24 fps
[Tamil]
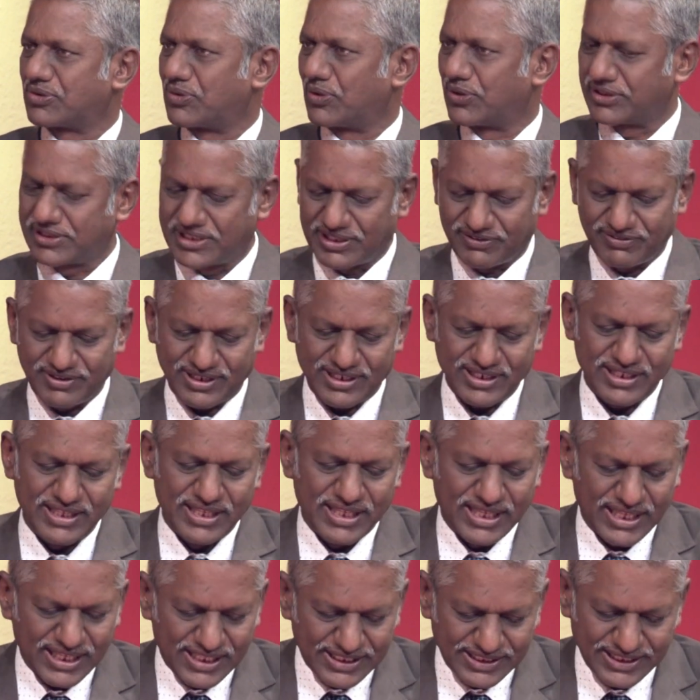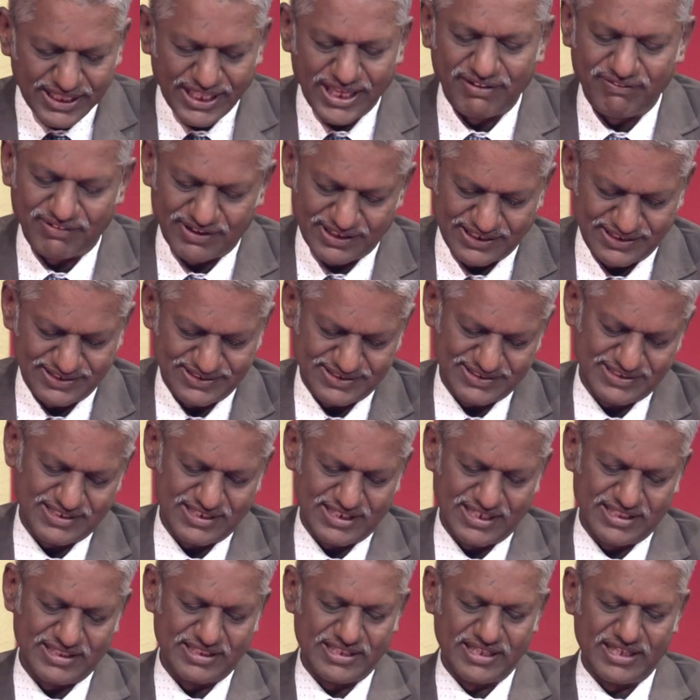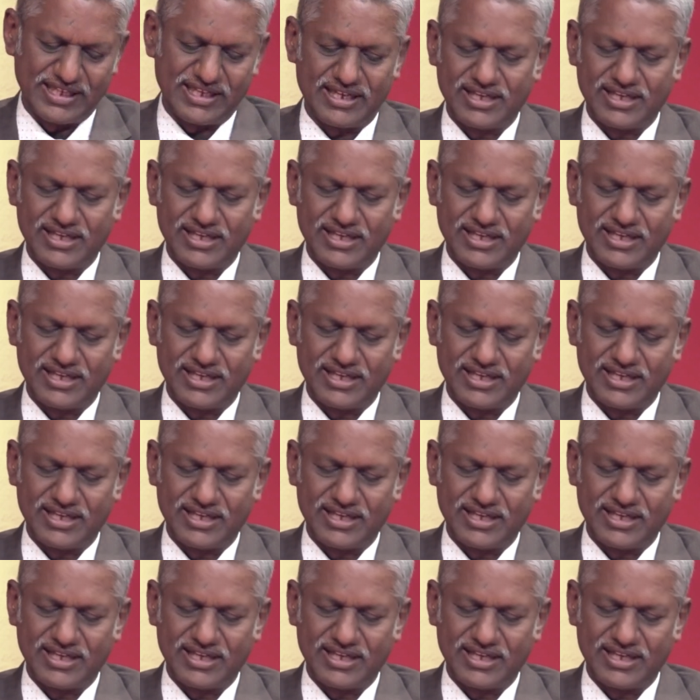கொடுத்தவர் தேவன் அந்த